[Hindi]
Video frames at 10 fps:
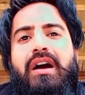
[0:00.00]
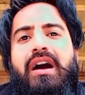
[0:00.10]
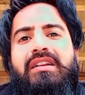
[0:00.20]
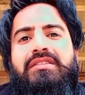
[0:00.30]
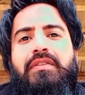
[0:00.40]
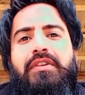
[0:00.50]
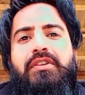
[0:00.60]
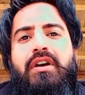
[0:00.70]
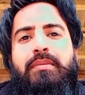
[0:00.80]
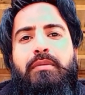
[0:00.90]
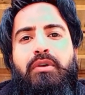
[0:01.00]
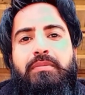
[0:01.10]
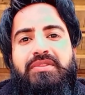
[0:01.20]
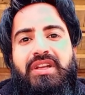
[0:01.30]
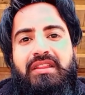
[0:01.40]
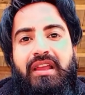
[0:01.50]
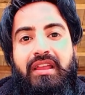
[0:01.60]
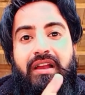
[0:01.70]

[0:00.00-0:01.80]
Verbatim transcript: आज की वीडियो आपको बहुत पसंद आए